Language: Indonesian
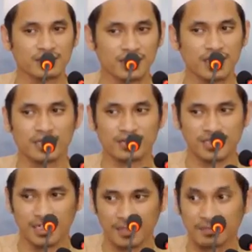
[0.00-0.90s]
Shallallahu Alaihi
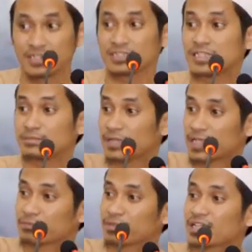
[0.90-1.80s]
Wasallam. Jadi
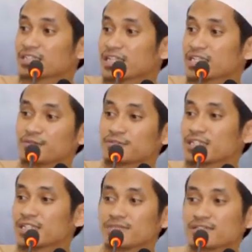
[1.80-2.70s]
pegang-pegang tali
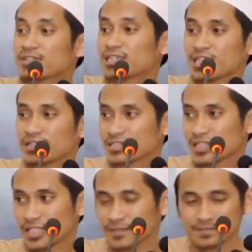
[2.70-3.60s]
unta Nabi Shallallahu Alaihi
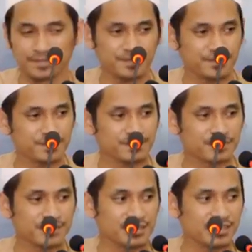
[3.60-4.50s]
Wasallam.
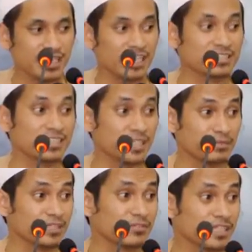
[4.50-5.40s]

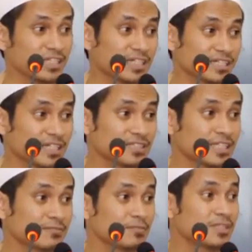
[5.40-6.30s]
Artinya Nabi itu ingin
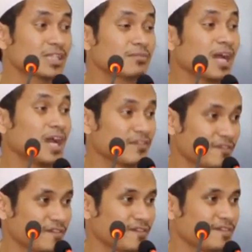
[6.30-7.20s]
dikejar-kejar meminta
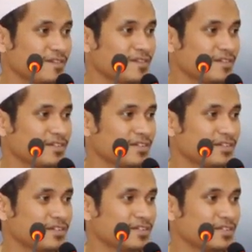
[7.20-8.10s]
maaf.
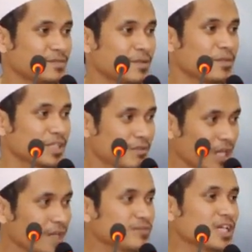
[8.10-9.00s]
Meminta
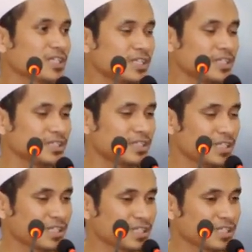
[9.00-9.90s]
maaf tadi
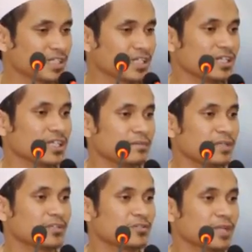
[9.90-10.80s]
dia ingin katakan
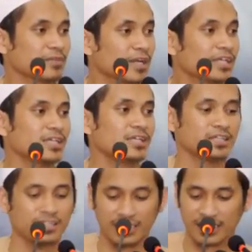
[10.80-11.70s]
kami itu
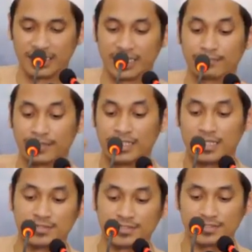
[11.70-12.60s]
main-main. Dia katakan pada
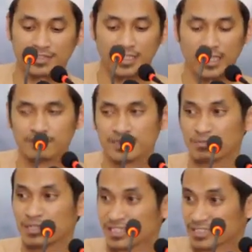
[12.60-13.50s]
Nabi SAW
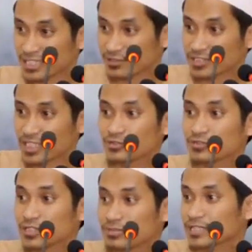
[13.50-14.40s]
sambil
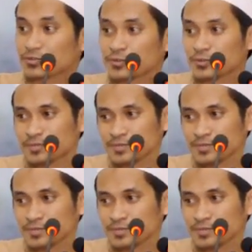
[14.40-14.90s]
tersandung-sandung di batu.